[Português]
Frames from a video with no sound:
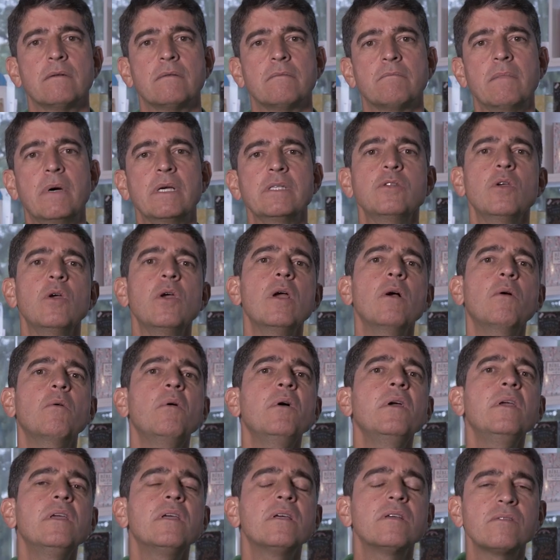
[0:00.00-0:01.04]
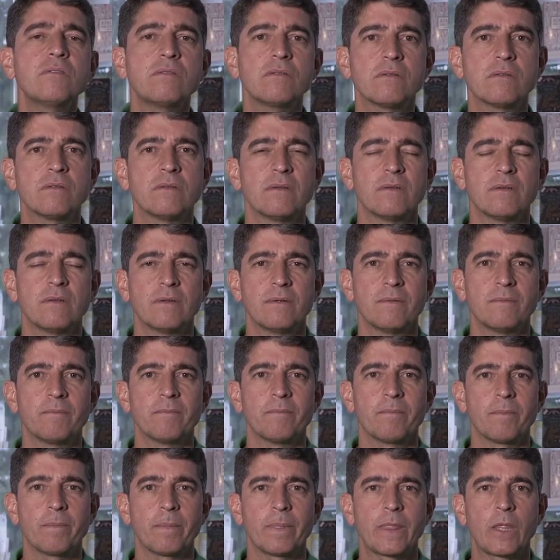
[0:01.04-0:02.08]
mas eu reconheço
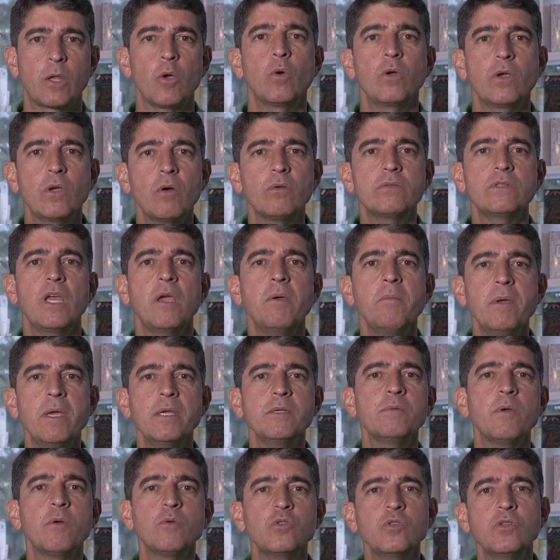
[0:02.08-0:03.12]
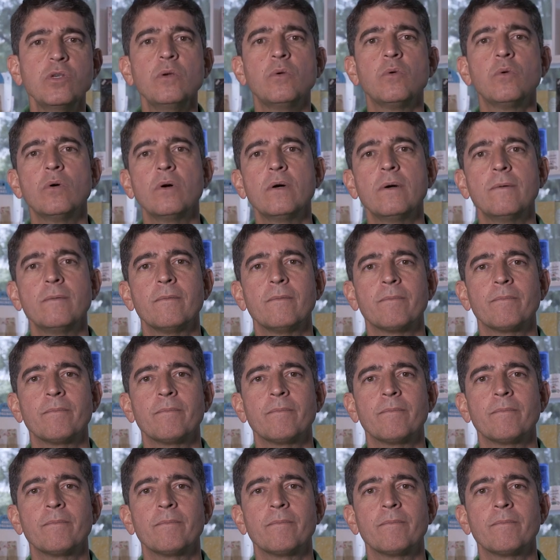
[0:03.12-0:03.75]
que o que eu tenho mesmo é o Senhor.